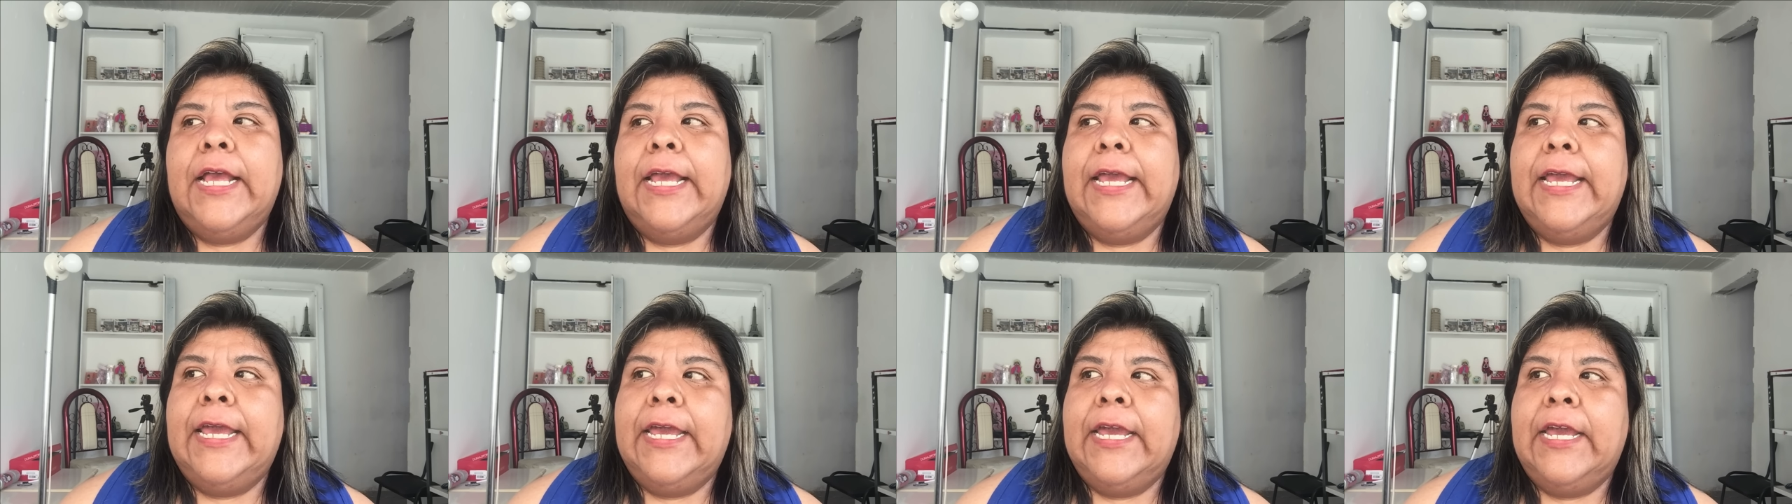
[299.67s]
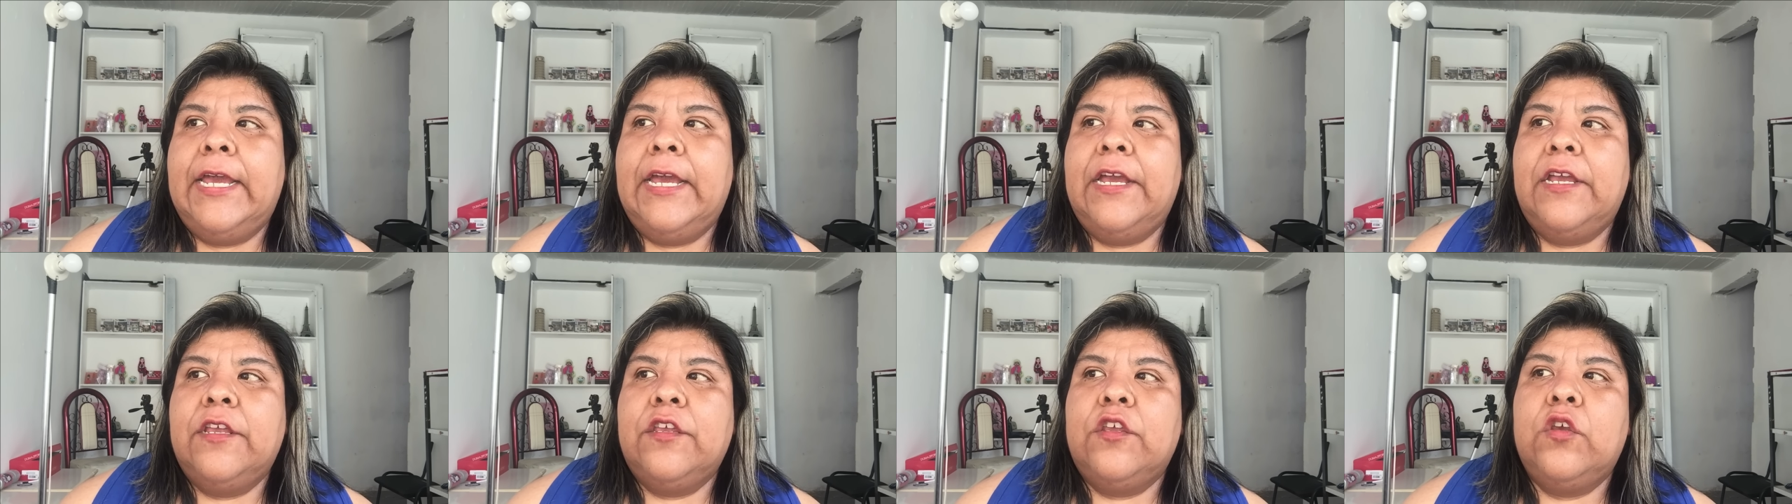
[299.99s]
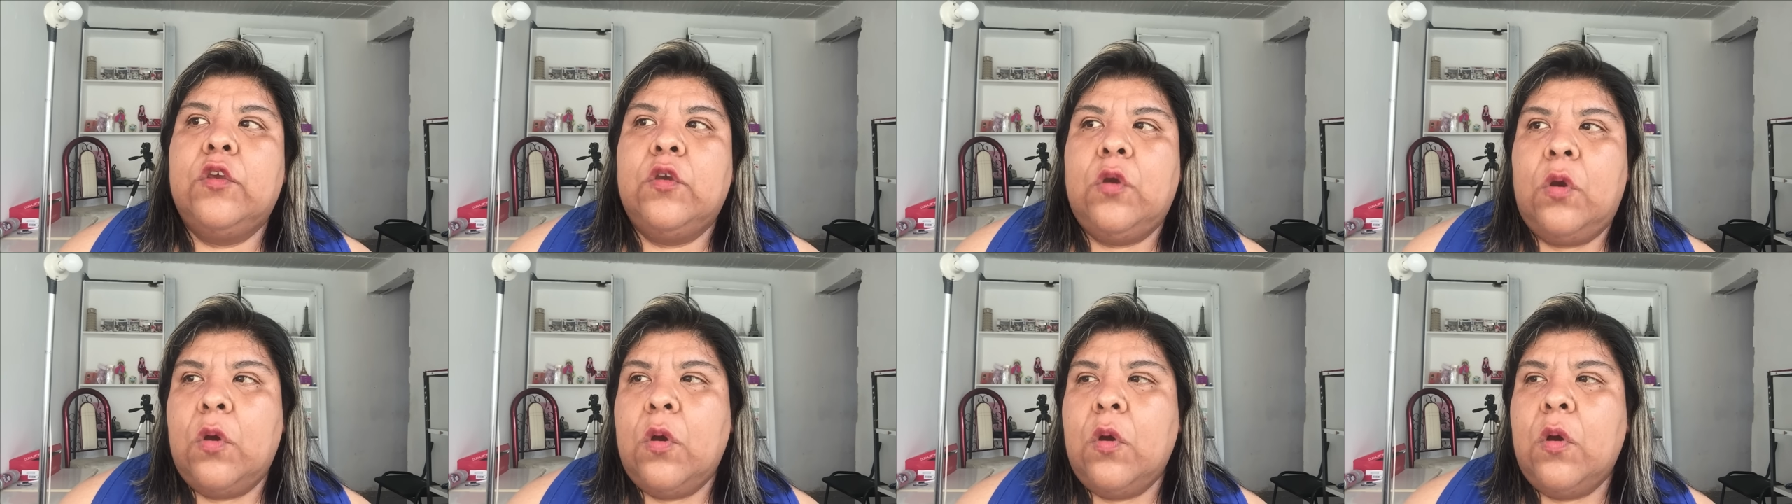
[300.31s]
Eh,
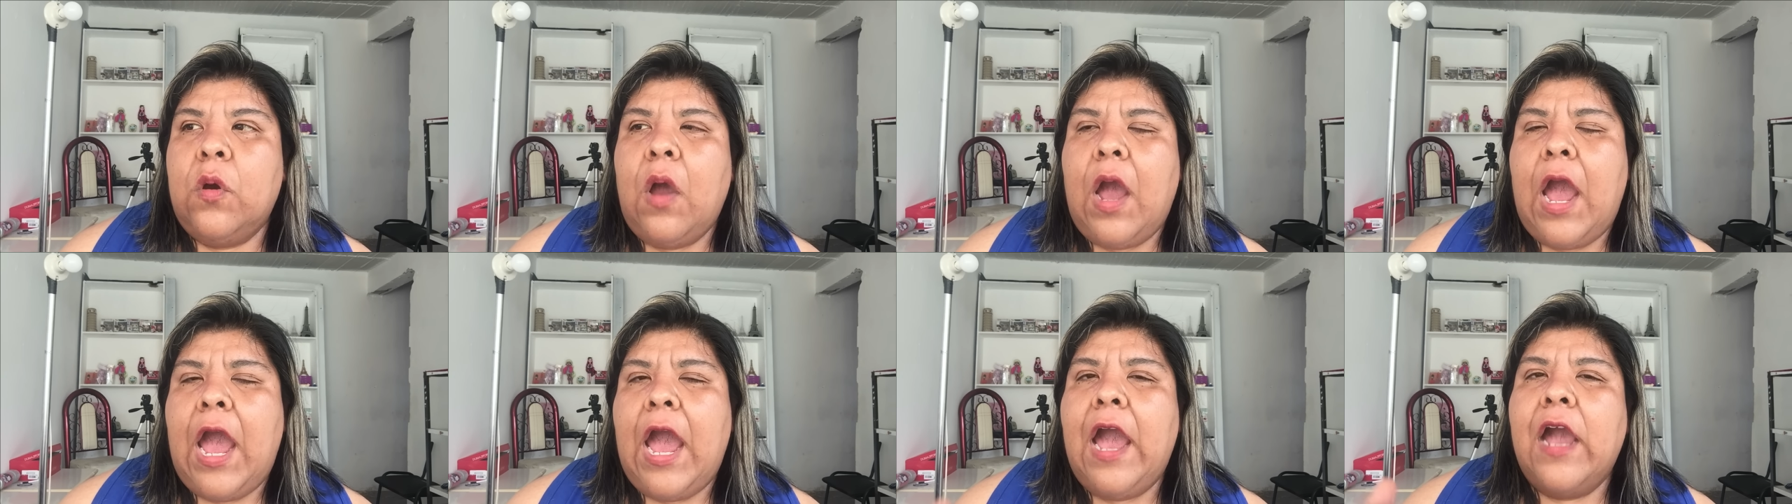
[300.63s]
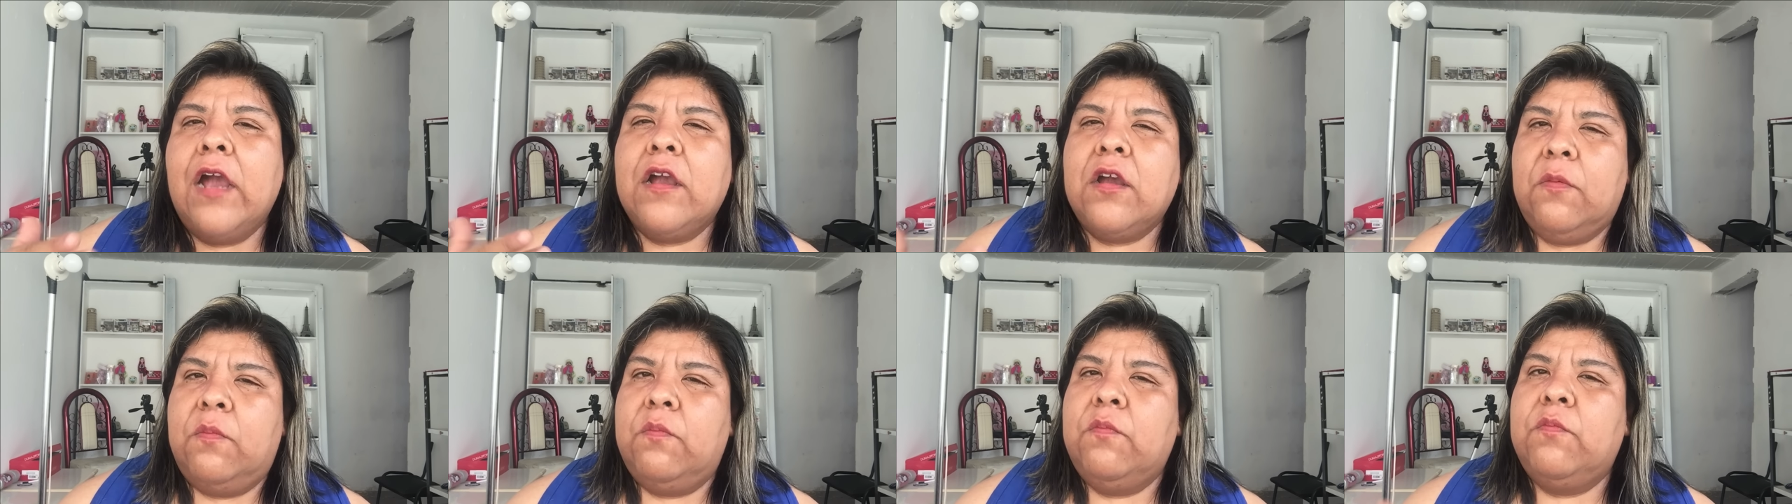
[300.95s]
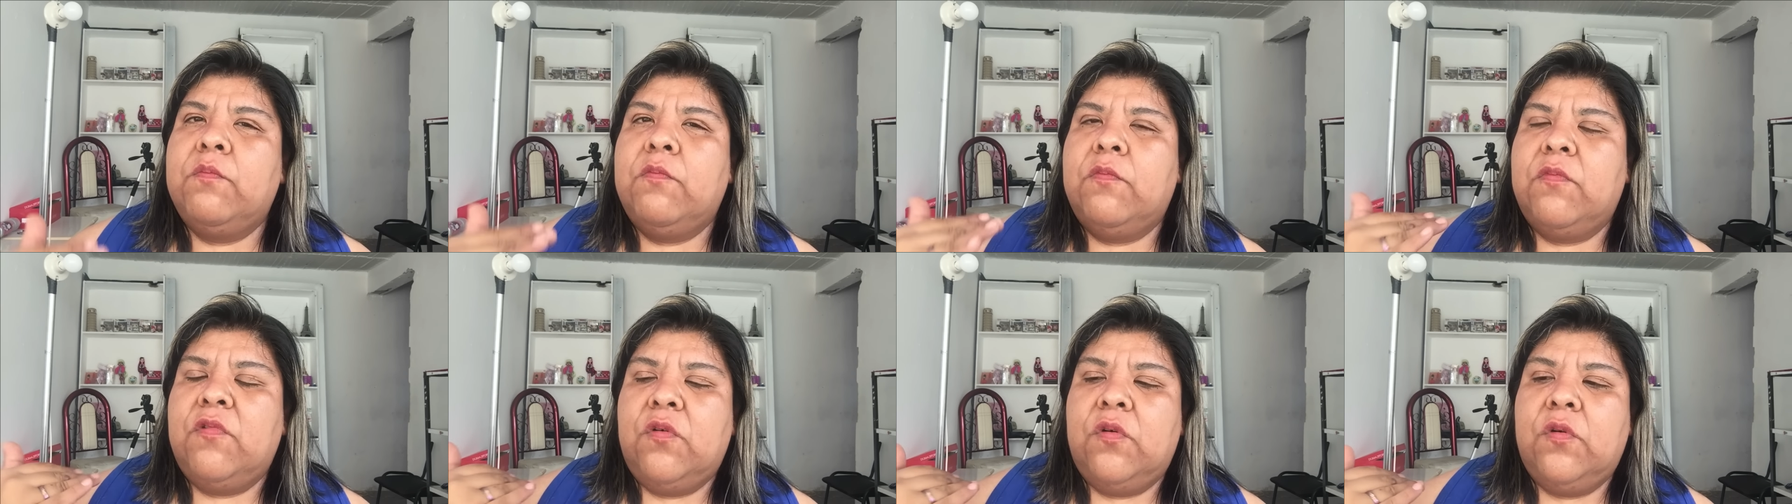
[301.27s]
yo, a
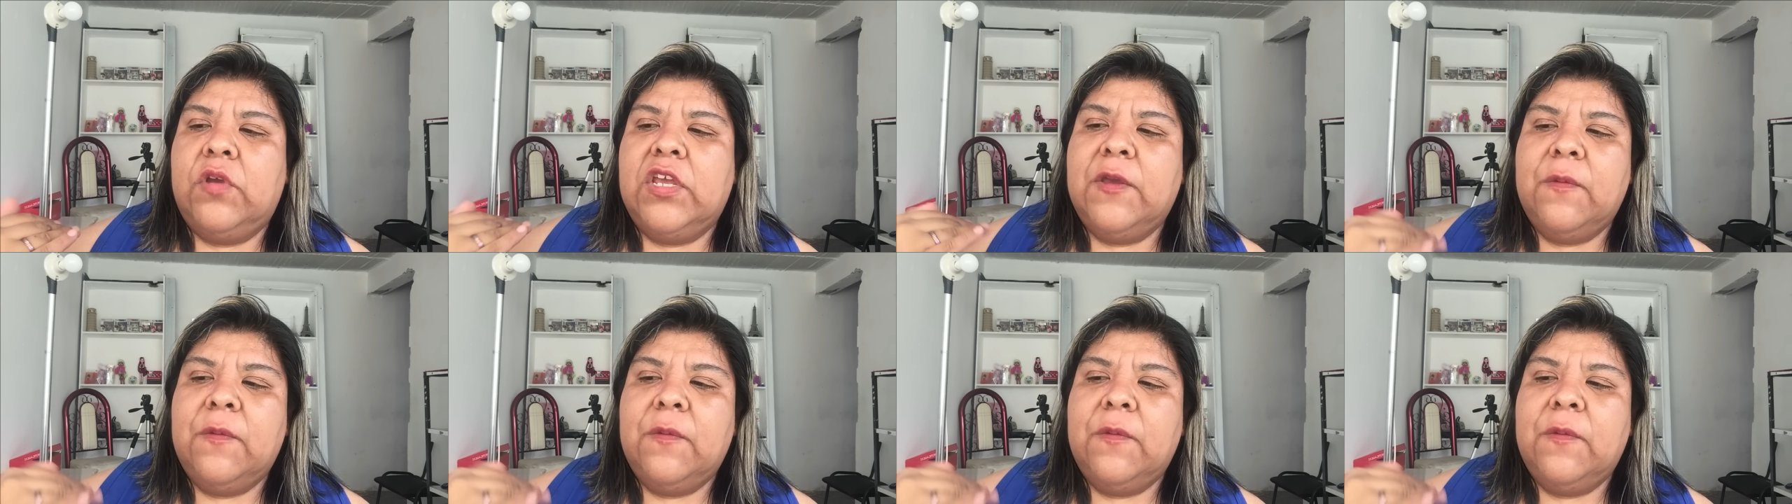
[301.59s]
como